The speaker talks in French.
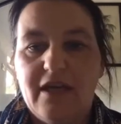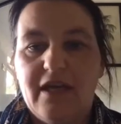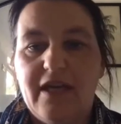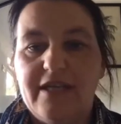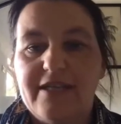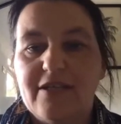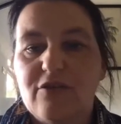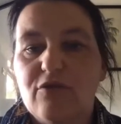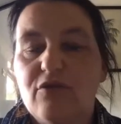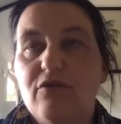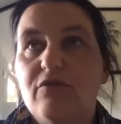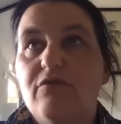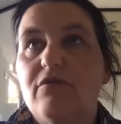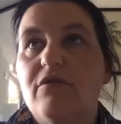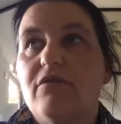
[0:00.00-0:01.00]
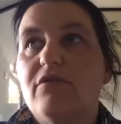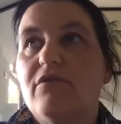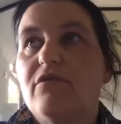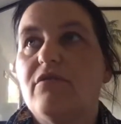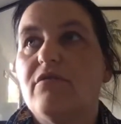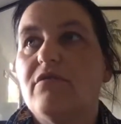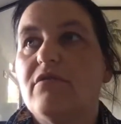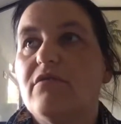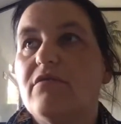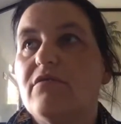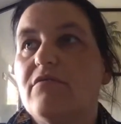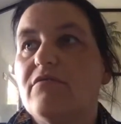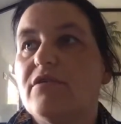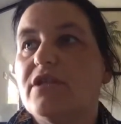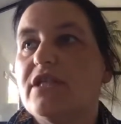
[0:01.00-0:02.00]
Est-ce que
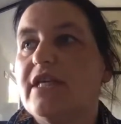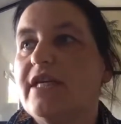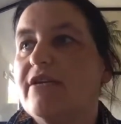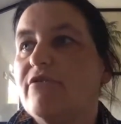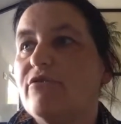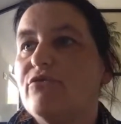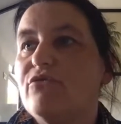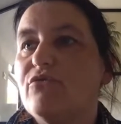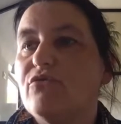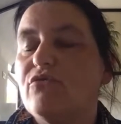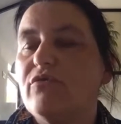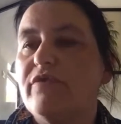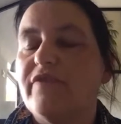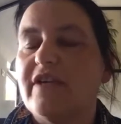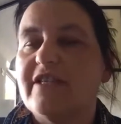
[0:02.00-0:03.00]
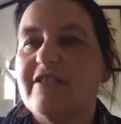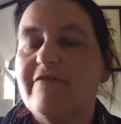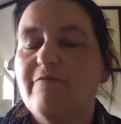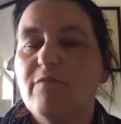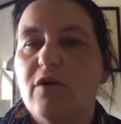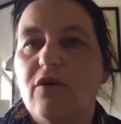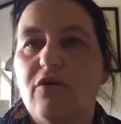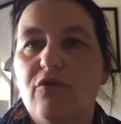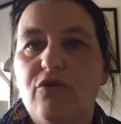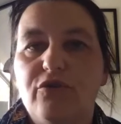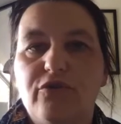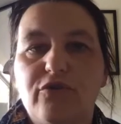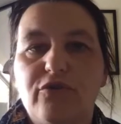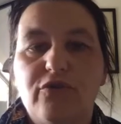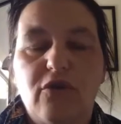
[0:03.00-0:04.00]
euh, j'ai euh, du coup effectivement
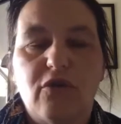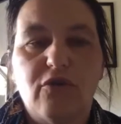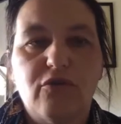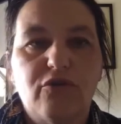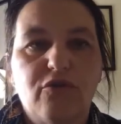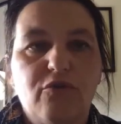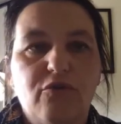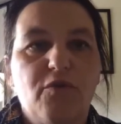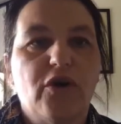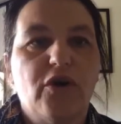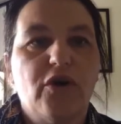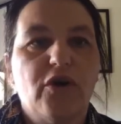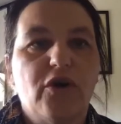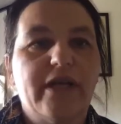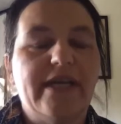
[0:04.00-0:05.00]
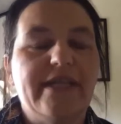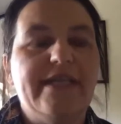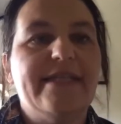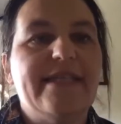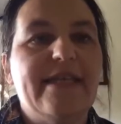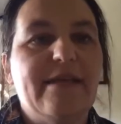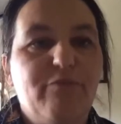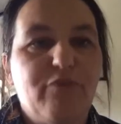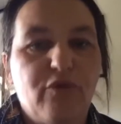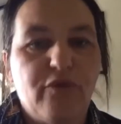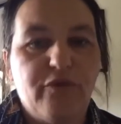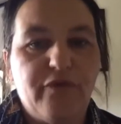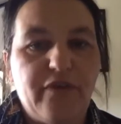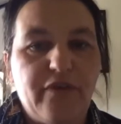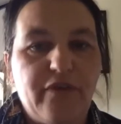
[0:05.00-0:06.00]
le temps de m'organiser pour faire les
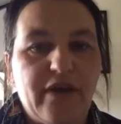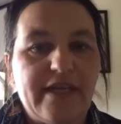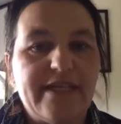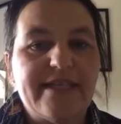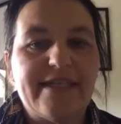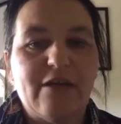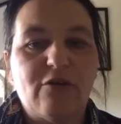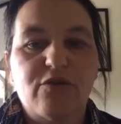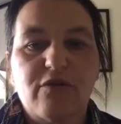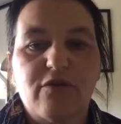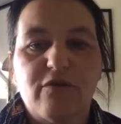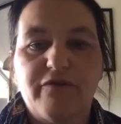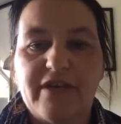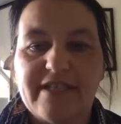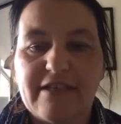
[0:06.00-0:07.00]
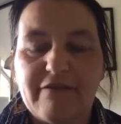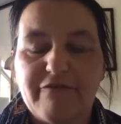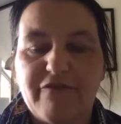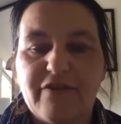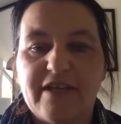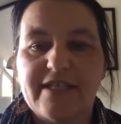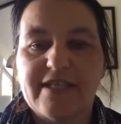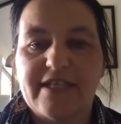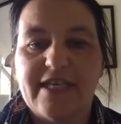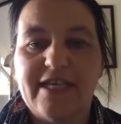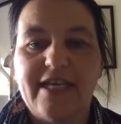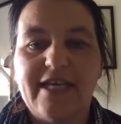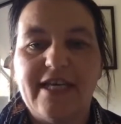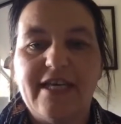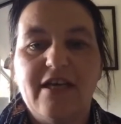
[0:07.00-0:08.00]
séances en face à face et le
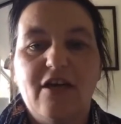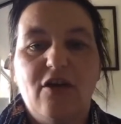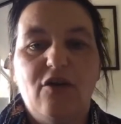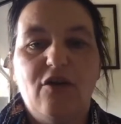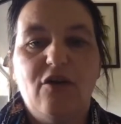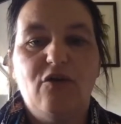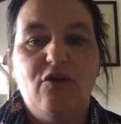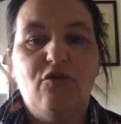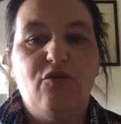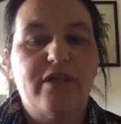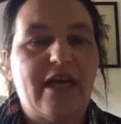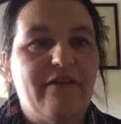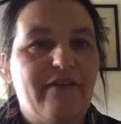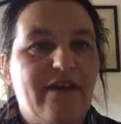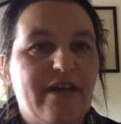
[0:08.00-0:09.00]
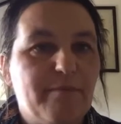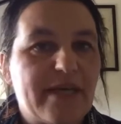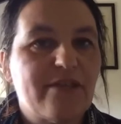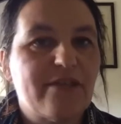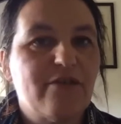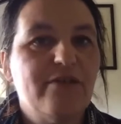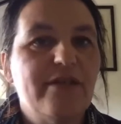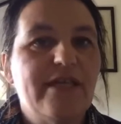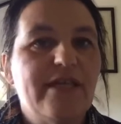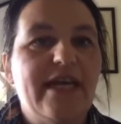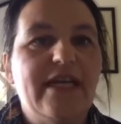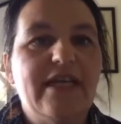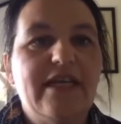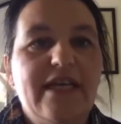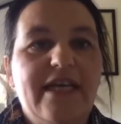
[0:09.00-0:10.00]
travail personnel Est-ce que je suis
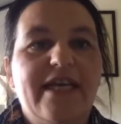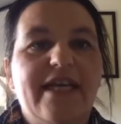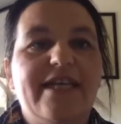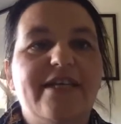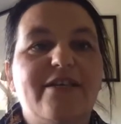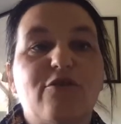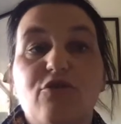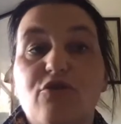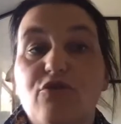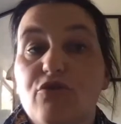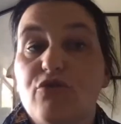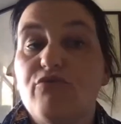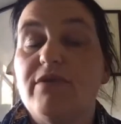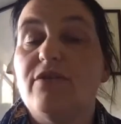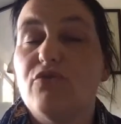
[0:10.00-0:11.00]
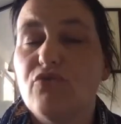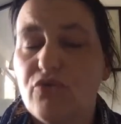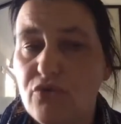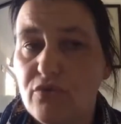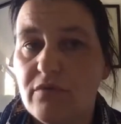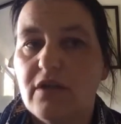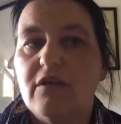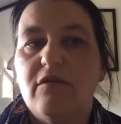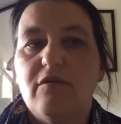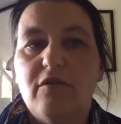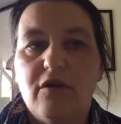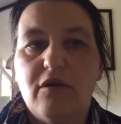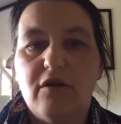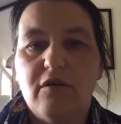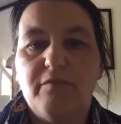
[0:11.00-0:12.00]
soutenue euh, pendant le bilan de
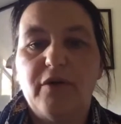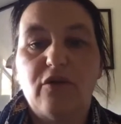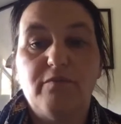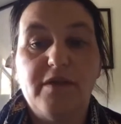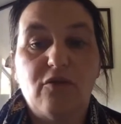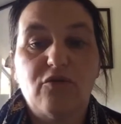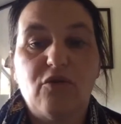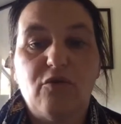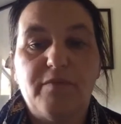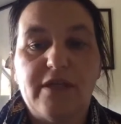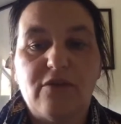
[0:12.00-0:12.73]
compétences